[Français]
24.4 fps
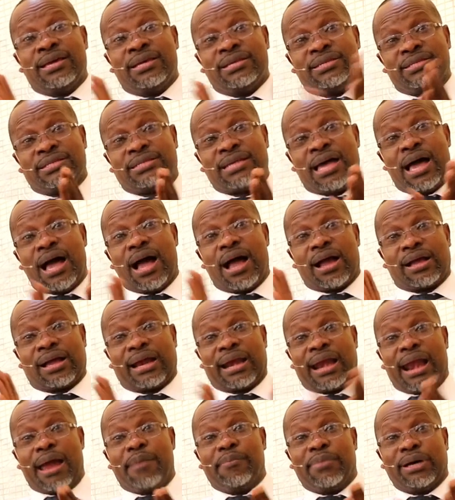
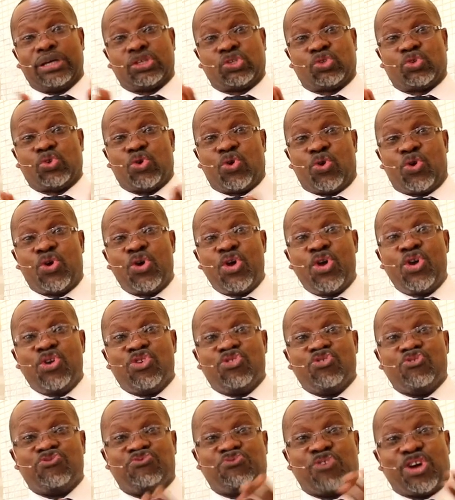acclamations.
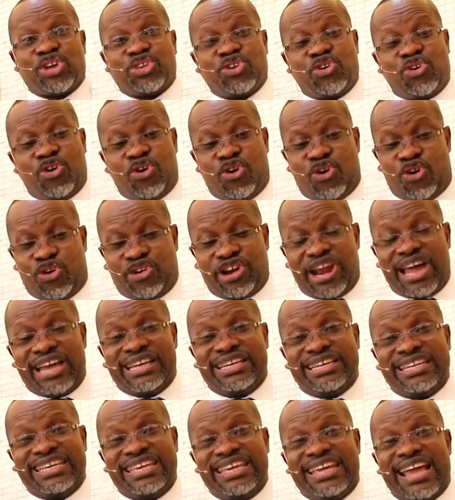Nous voyons, on a
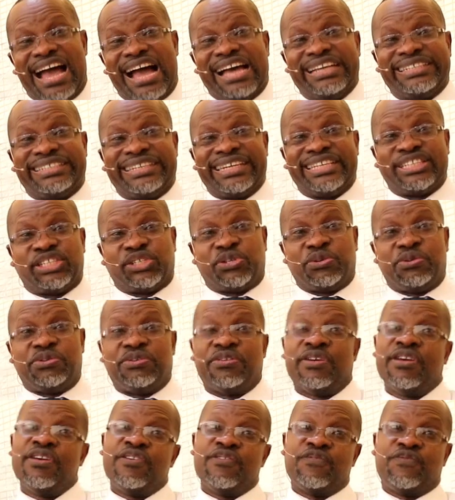dit à Jésus,
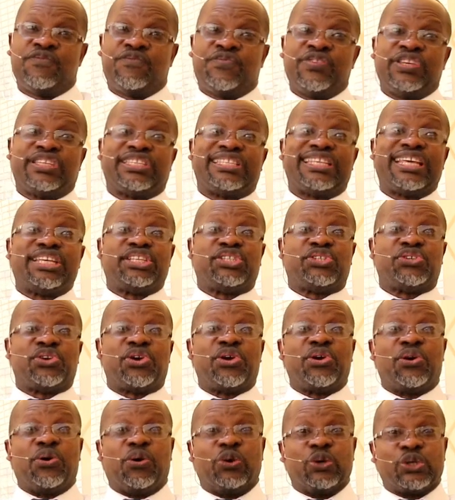Fils de
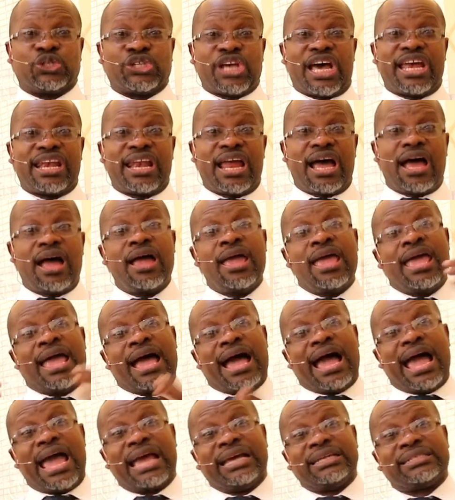Dieu, Hosanna,
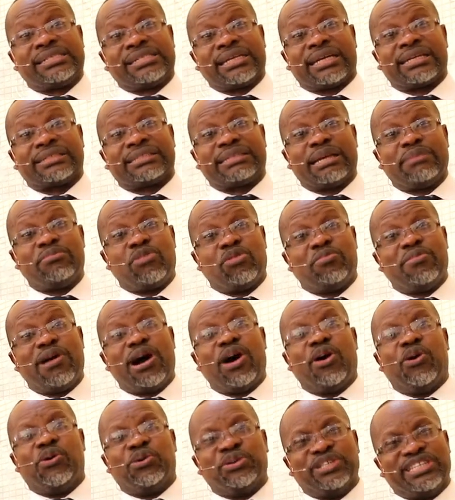à un certain moment,
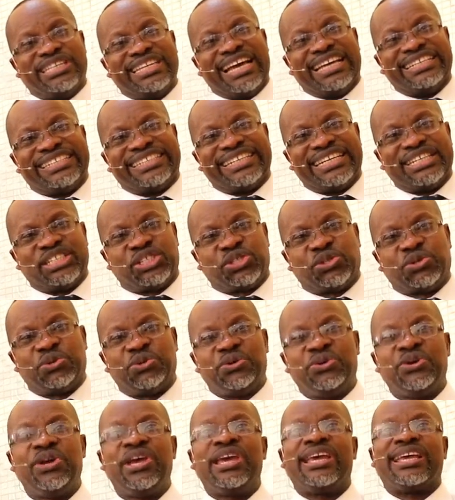on dit à
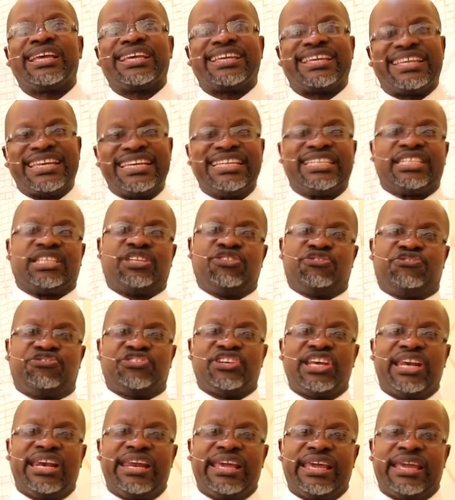Jésus,
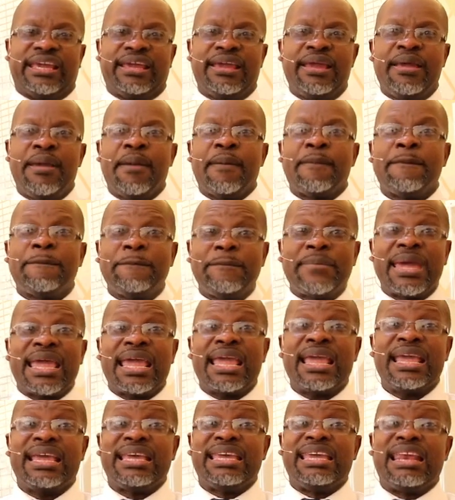crucifiez-les.
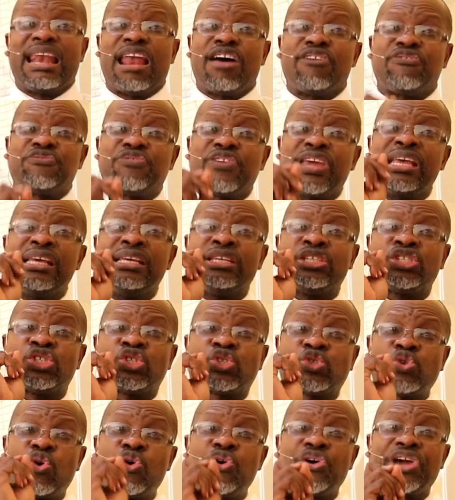Mais il avait
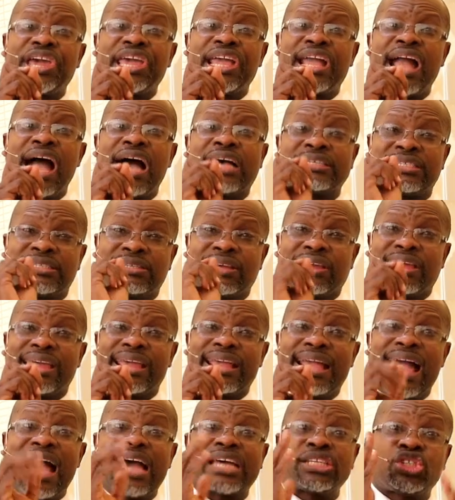son regard, ce
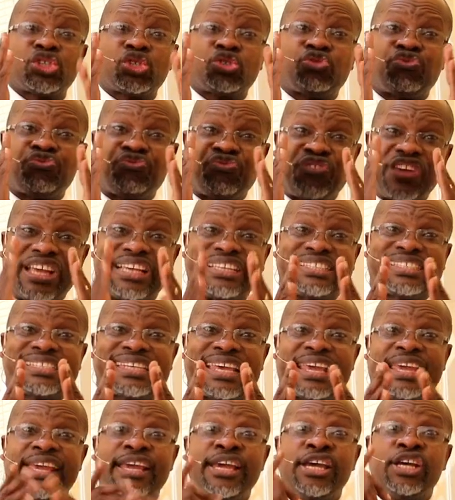regard
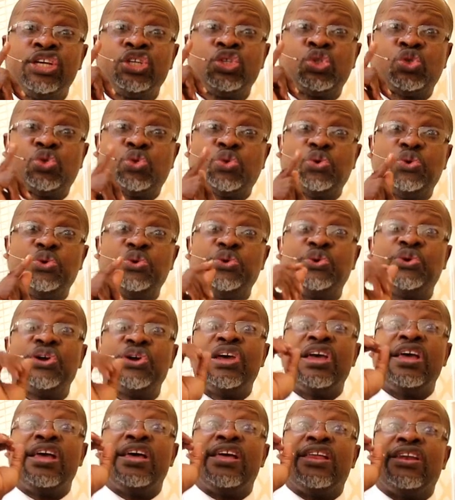fixé sur
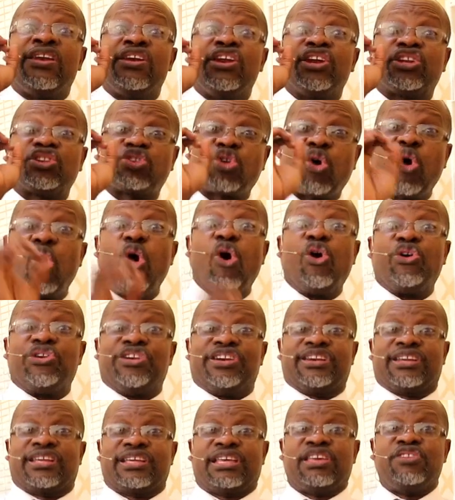le
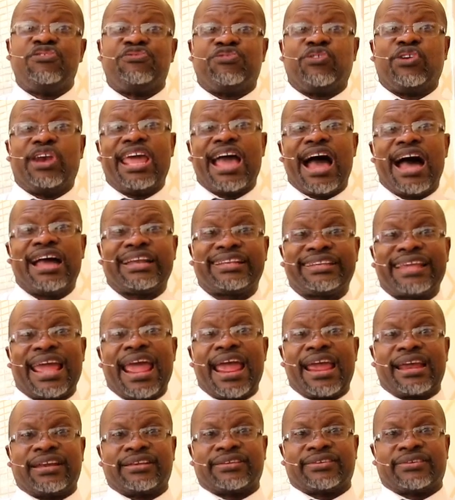trône qu'il voulait
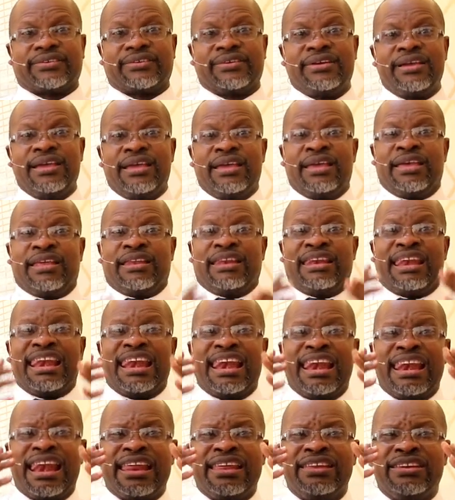atteindre,
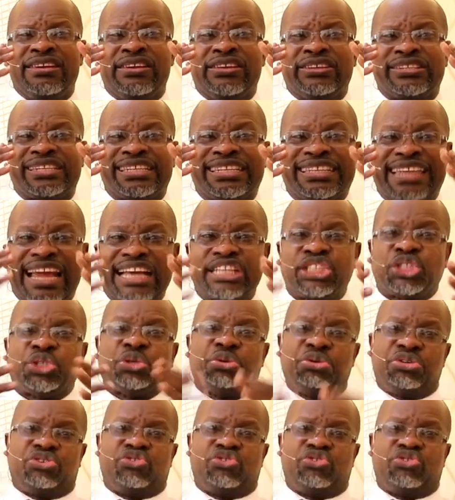le, statut du